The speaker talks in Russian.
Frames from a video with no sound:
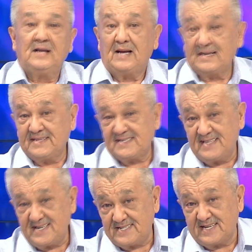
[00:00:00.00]

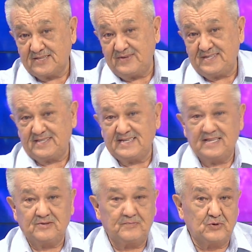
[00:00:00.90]
Однозначно ответить на
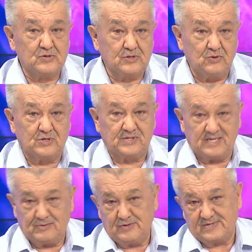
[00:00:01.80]
этот вопрос сложно,
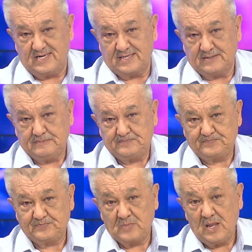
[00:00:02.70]
на мой взгляд.
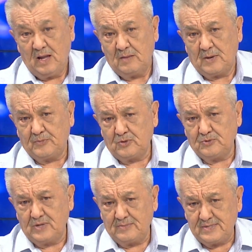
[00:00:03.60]

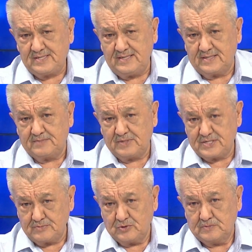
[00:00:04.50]
Попробую объяснить,
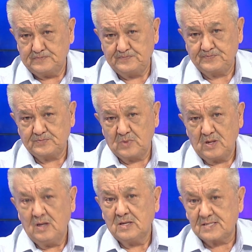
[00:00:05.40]
почему.
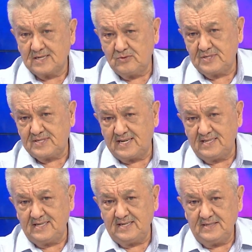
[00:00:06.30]
С одной
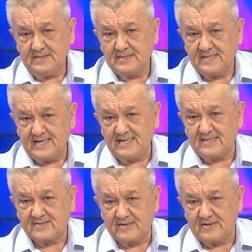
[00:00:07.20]
стороны,
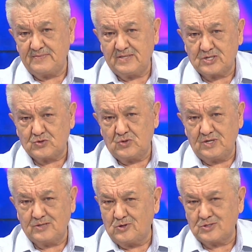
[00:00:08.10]
директор в современной
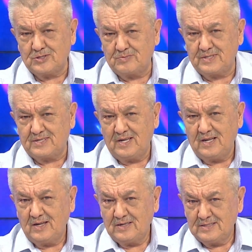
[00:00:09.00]
школе должен быть
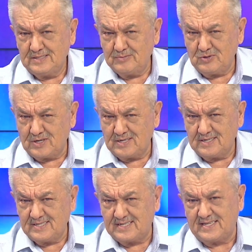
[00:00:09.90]
немного
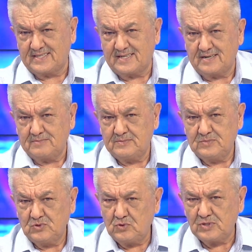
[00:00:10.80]
диктатором,
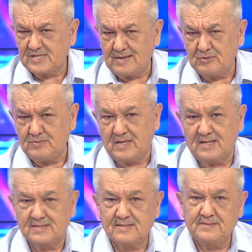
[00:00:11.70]
ну хоть самую
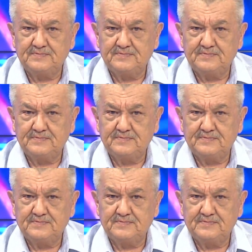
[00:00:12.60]
малость.